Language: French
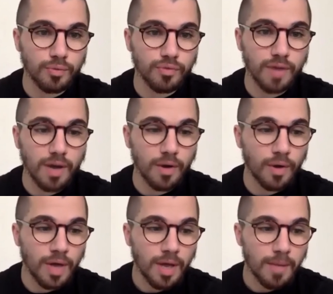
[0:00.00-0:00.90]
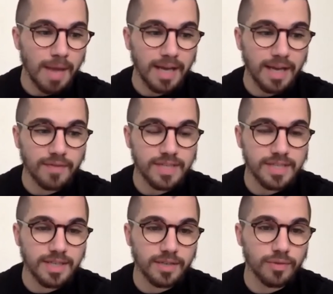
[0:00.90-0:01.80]
pouvoir bah,
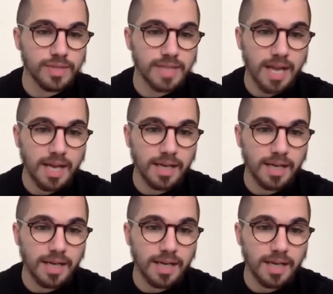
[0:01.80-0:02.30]
réinvestir nos salles,